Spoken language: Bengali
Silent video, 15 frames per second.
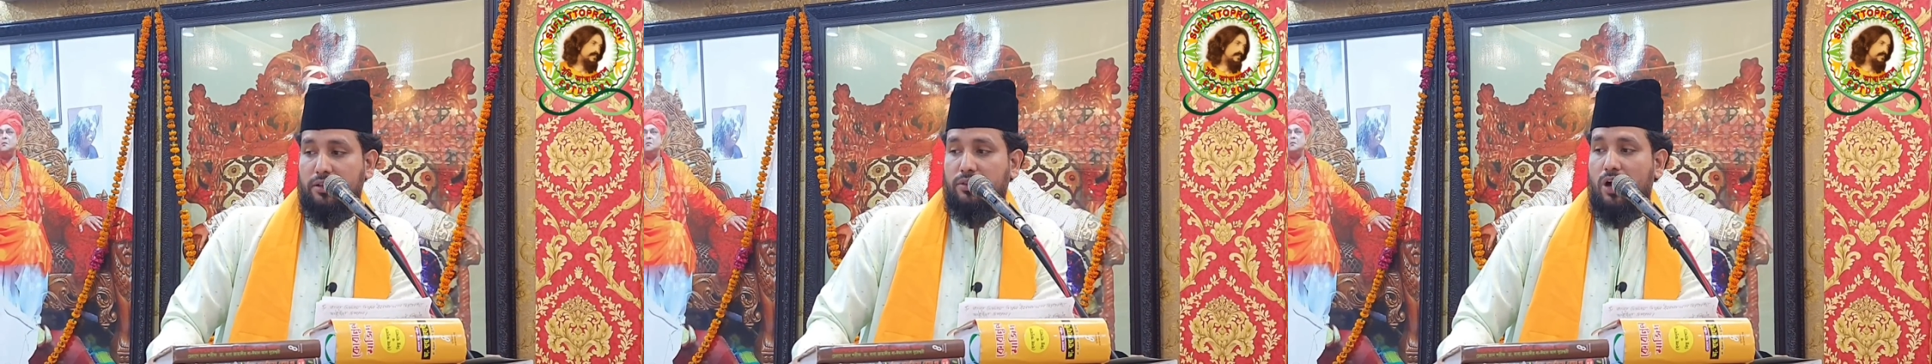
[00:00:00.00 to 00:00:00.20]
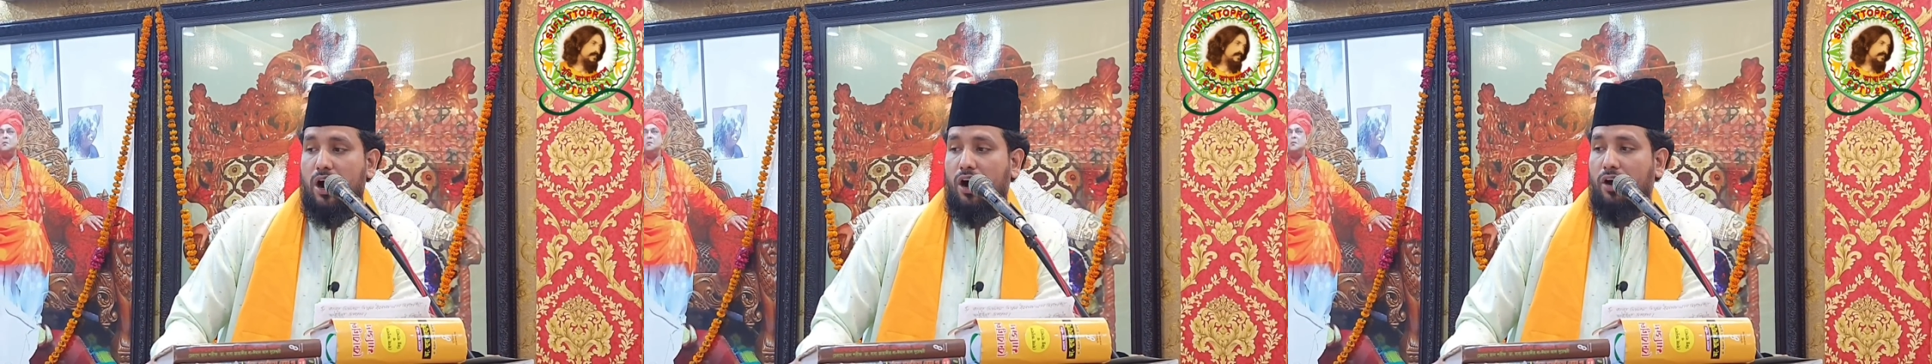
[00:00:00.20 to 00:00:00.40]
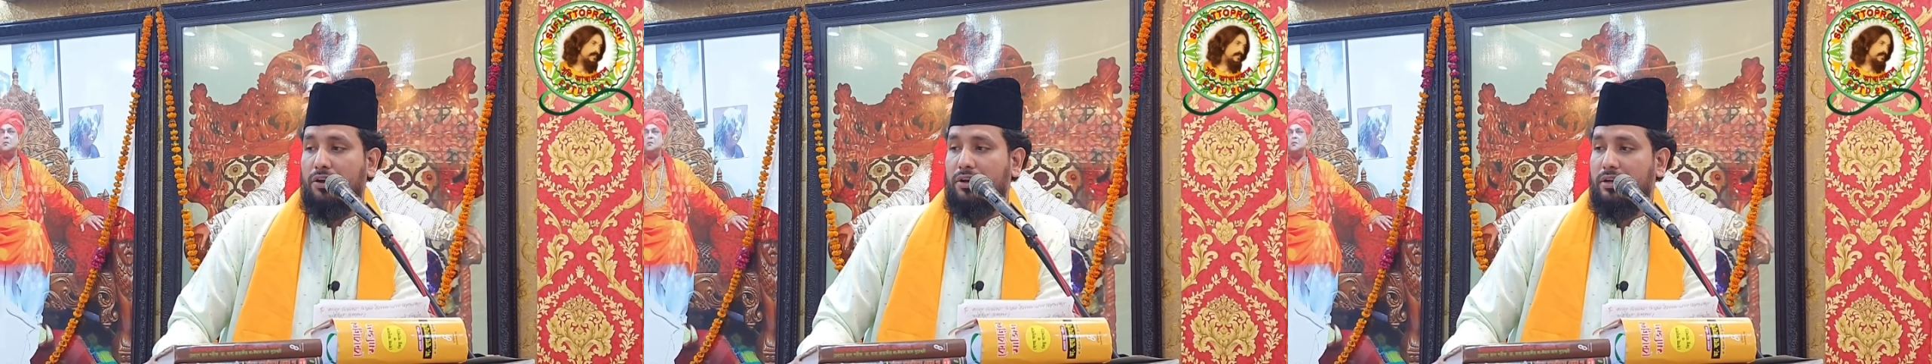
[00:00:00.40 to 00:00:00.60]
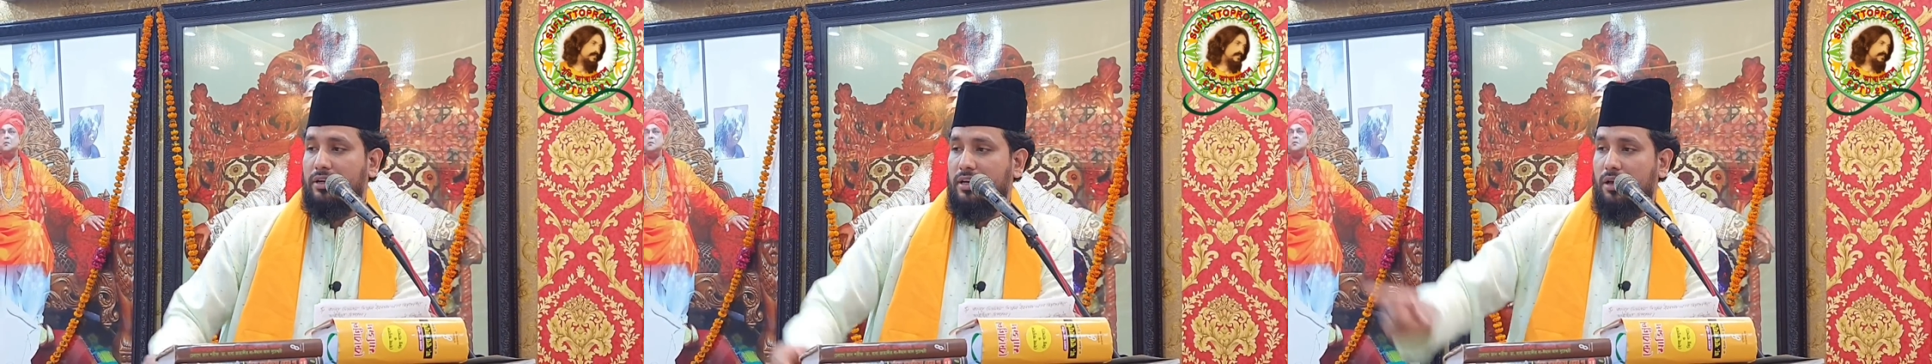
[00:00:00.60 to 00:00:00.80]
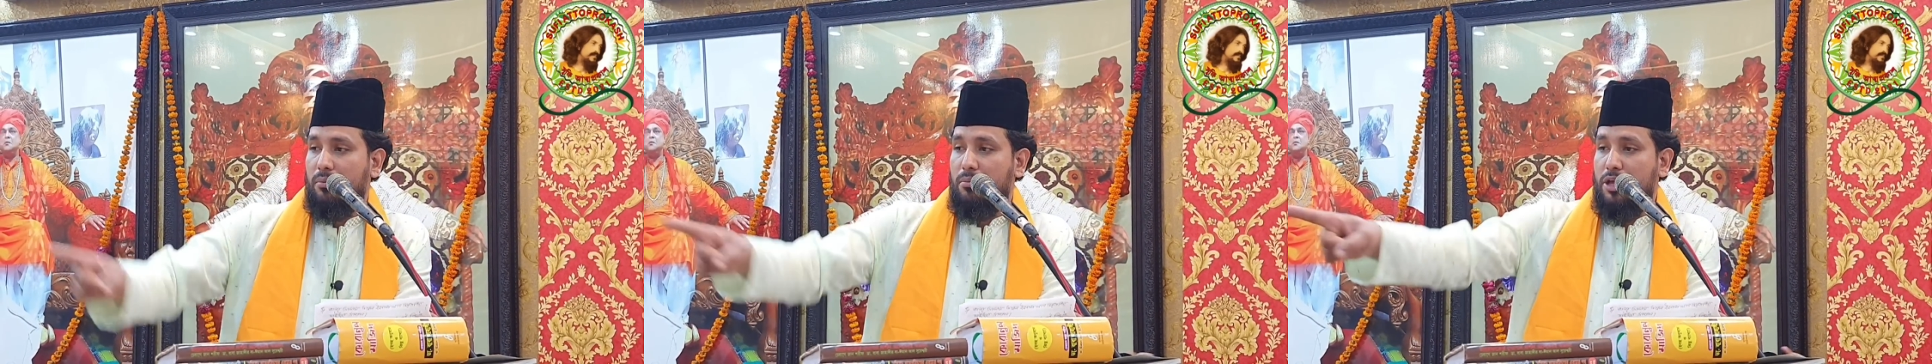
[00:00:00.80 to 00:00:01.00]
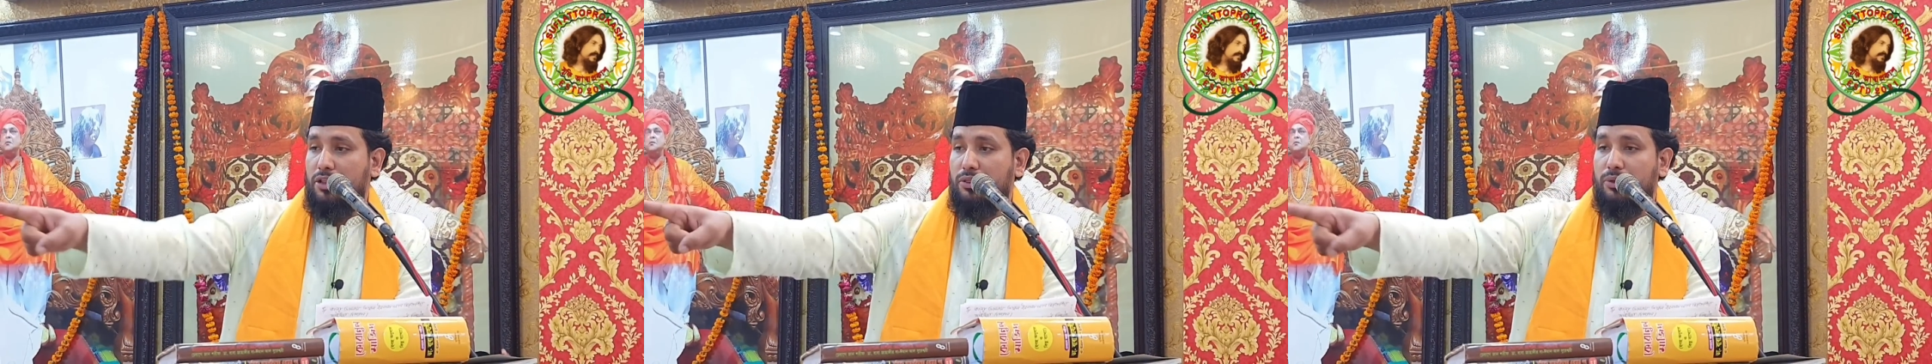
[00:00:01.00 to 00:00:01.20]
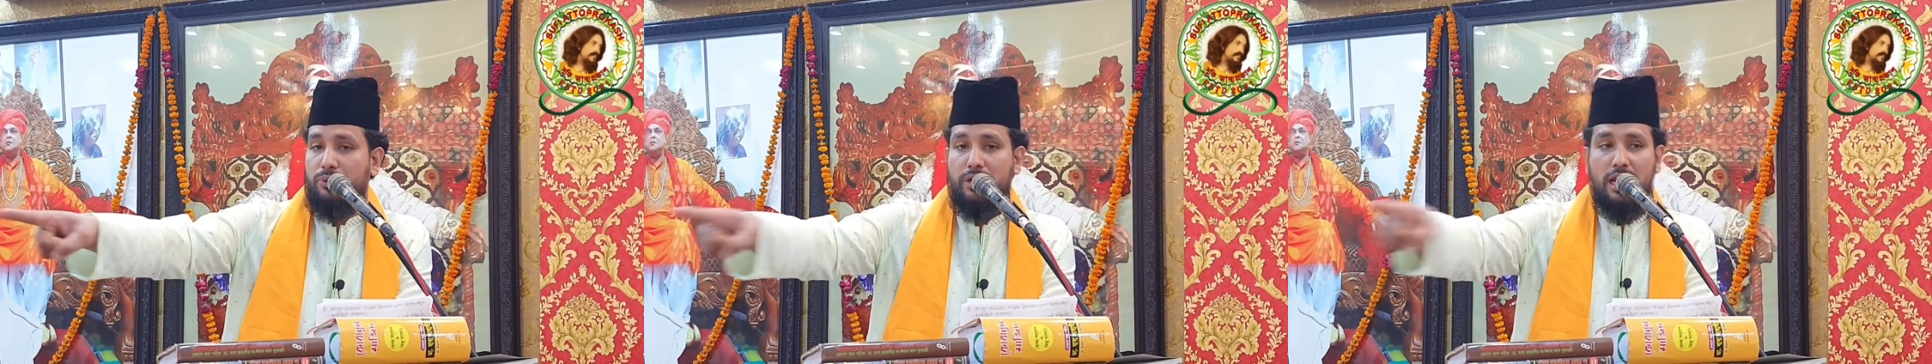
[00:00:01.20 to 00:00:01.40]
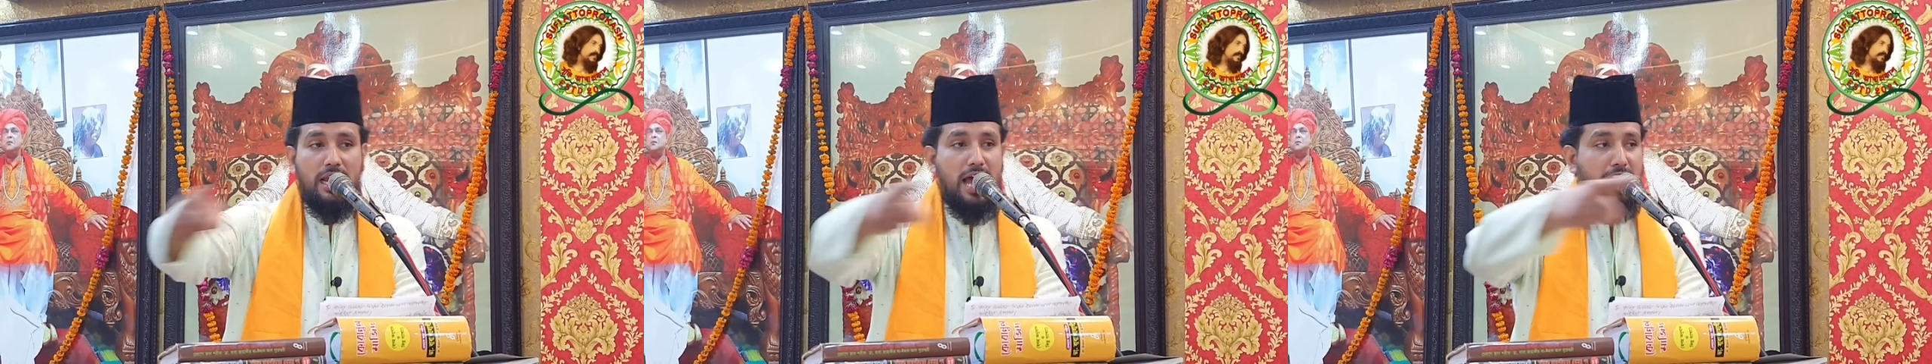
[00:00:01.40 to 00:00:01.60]
ইন্ধন
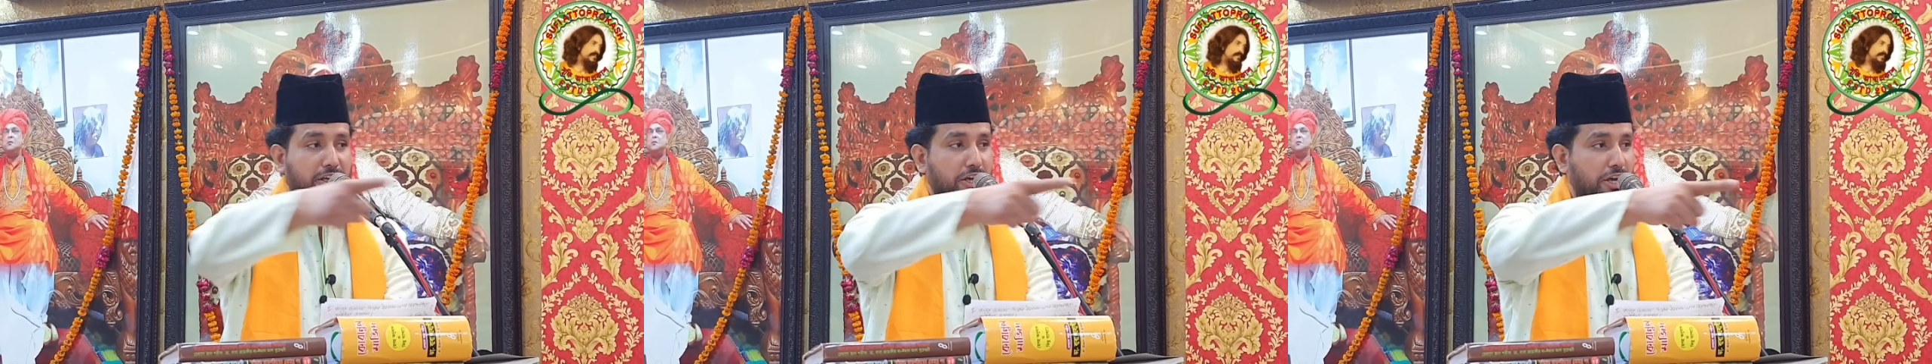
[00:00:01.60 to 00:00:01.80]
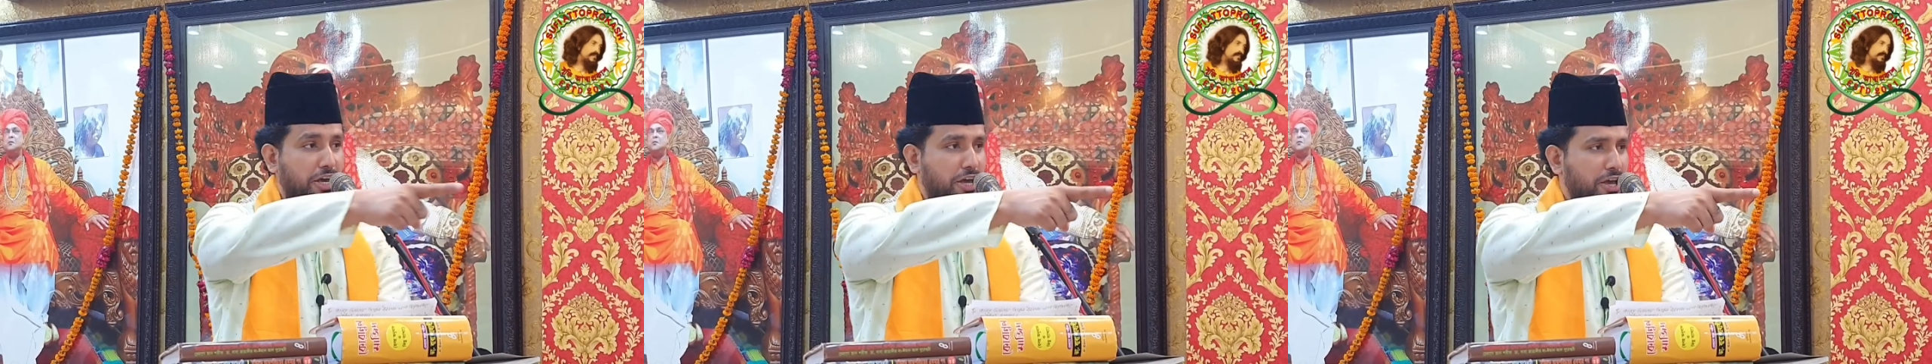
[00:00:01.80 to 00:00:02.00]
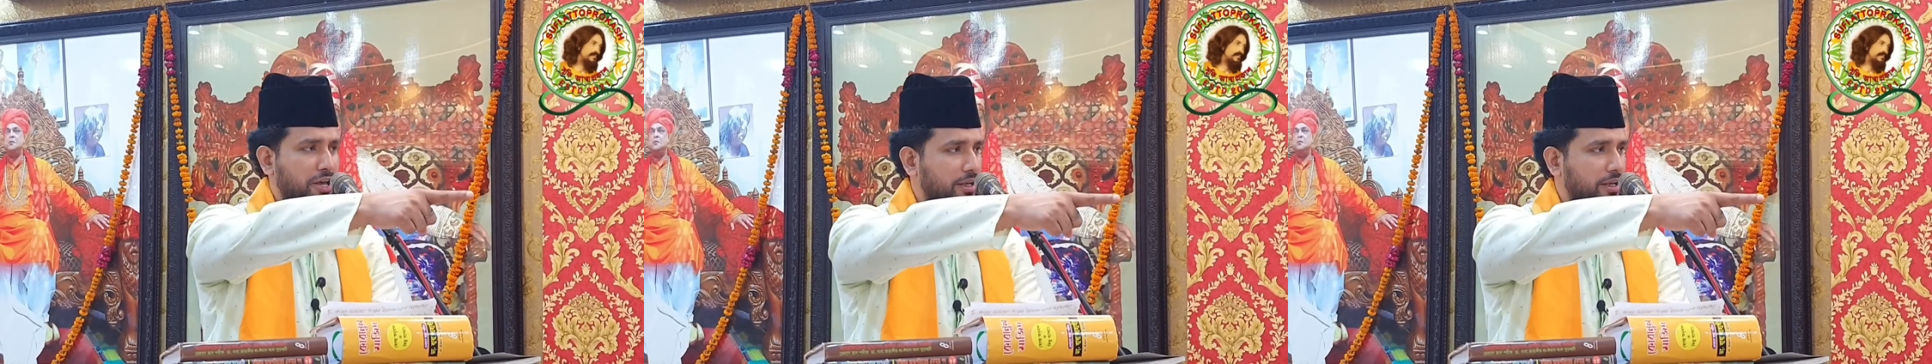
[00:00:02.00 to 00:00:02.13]
মিন্দুনিল্লাহ কি